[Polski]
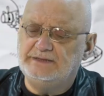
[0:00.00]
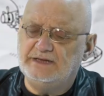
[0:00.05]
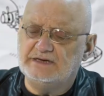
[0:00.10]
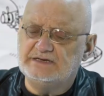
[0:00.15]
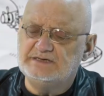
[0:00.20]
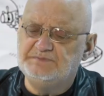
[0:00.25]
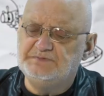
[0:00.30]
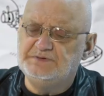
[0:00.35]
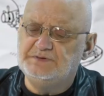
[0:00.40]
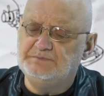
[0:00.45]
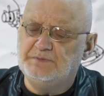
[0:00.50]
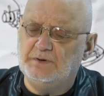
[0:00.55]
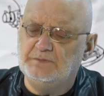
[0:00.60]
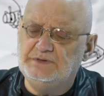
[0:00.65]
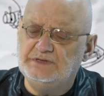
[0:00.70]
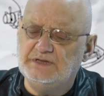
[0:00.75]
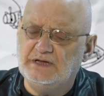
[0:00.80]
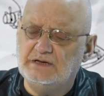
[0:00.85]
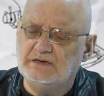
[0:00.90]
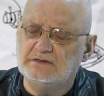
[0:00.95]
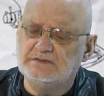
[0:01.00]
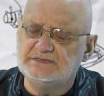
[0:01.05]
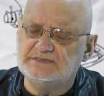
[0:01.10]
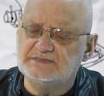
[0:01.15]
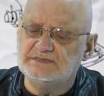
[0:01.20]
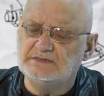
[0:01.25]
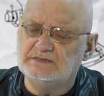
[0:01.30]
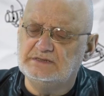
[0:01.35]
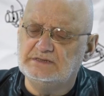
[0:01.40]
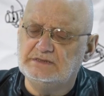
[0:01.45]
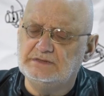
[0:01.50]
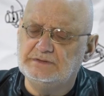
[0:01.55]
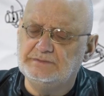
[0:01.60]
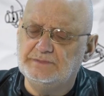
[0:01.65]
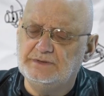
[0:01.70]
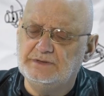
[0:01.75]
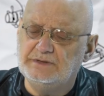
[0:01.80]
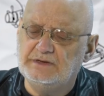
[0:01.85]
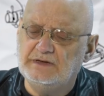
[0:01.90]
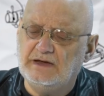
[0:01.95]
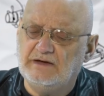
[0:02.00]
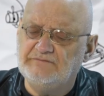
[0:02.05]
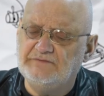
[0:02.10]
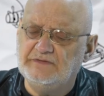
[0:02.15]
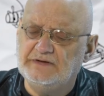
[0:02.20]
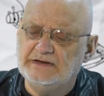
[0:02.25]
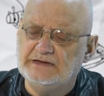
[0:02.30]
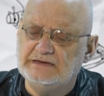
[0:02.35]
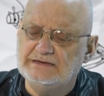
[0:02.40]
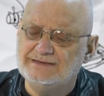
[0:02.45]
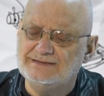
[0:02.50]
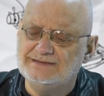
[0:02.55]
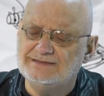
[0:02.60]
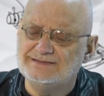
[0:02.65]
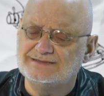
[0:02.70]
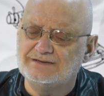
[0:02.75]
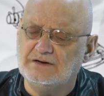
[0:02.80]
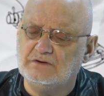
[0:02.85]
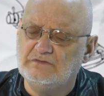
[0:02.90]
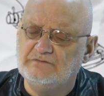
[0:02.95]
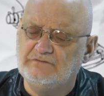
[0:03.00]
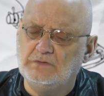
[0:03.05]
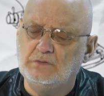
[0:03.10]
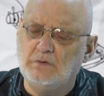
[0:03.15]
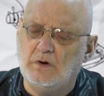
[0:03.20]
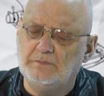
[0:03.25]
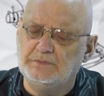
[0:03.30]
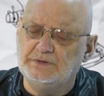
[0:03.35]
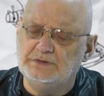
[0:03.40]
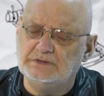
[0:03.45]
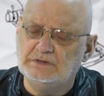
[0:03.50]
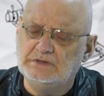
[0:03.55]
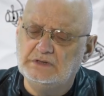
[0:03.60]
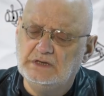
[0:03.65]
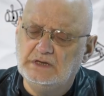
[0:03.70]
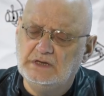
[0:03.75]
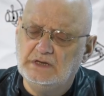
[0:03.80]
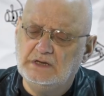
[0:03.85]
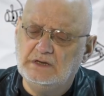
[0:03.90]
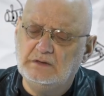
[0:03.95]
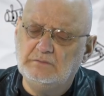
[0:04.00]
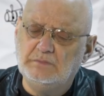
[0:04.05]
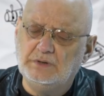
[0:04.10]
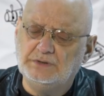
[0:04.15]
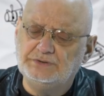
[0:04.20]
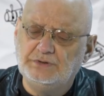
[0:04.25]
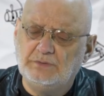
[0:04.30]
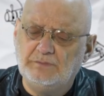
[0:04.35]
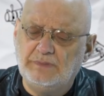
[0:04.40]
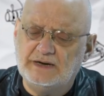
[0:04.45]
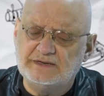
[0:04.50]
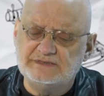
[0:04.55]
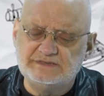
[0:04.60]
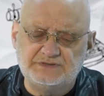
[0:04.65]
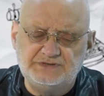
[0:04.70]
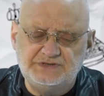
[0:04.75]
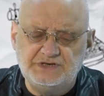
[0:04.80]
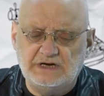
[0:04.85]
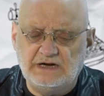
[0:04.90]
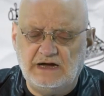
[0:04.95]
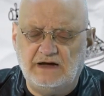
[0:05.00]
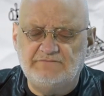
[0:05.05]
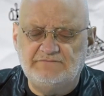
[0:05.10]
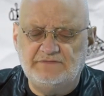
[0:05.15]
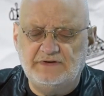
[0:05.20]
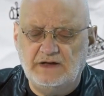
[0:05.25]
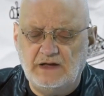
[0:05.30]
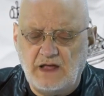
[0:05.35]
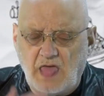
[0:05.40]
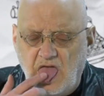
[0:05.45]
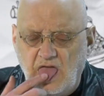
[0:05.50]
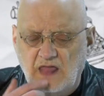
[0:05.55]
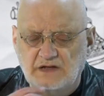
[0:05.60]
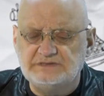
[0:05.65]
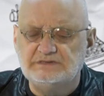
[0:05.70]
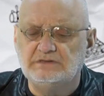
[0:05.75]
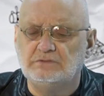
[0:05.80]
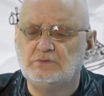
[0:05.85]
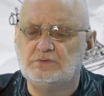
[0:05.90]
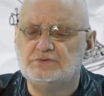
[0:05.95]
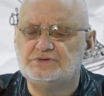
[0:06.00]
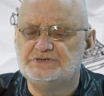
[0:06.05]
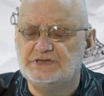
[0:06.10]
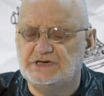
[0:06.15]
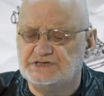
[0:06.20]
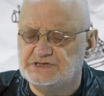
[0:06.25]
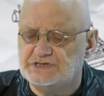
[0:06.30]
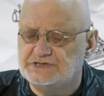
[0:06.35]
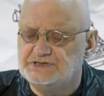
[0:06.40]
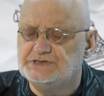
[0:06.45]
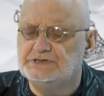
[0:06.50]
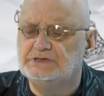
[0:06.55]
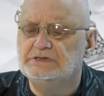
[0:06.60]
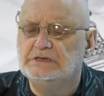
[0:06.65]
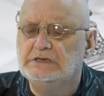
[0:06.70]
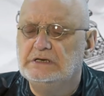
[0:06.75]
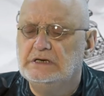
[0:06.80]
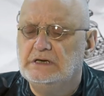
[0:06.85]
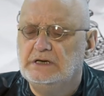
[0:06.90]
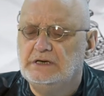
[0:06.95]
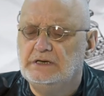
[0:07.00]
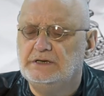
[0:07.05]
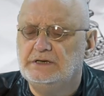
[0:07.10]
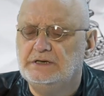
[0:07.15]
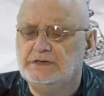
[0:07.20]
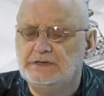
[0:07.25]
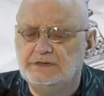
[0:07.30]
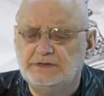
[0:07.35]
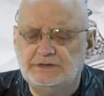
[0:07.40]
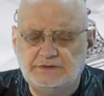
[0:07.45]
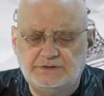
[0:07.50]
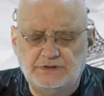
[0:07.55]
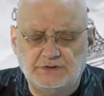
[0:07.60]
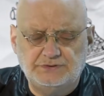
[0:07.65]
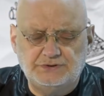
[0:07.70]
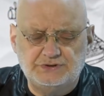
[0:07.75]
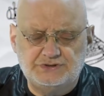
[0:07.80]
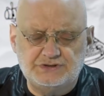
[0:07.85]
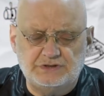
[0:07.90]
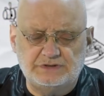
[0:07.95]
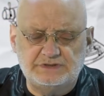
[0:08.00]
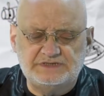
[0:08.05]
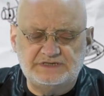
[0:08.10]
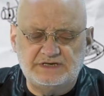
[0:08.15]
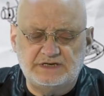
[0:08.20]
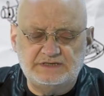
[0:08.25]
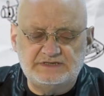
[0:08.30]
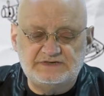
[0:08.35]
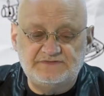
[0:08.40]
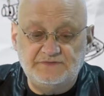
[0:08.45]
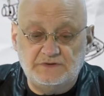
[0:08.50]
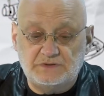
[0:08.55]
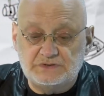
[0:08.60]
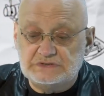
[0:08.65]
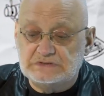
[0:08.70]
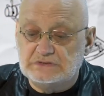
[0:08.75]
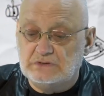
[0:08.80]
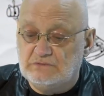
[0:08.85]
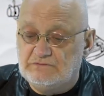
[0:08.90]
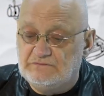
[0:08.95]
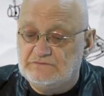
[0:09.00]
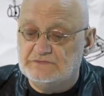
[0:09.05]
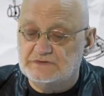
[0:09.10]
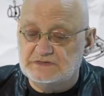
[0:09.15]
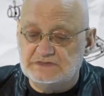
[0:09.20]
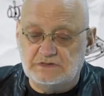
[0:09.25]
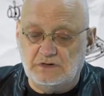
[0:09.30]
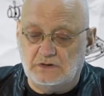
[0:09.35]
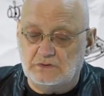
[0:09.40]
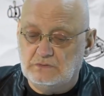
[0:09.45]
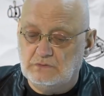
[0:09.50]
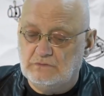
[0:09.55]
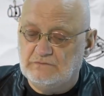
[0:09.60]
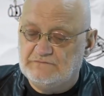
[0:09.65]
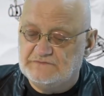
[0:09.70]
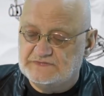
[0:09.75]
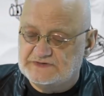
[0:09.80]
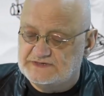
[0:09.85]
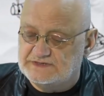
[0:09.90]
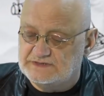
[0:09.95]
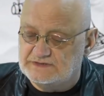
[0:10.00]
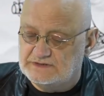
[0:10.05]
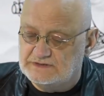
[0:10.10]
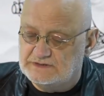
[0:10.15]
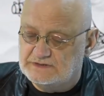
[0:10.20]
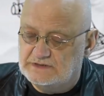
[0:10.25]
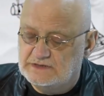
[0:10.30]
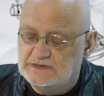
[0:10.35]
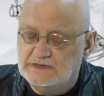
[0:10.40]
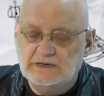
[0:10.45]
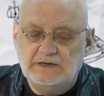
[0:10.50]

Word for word: tekst przypominający y, aferę Skok Wołomin, bo to bardzo ciekawe są różne rzeczy dotyczące związków, skoków z,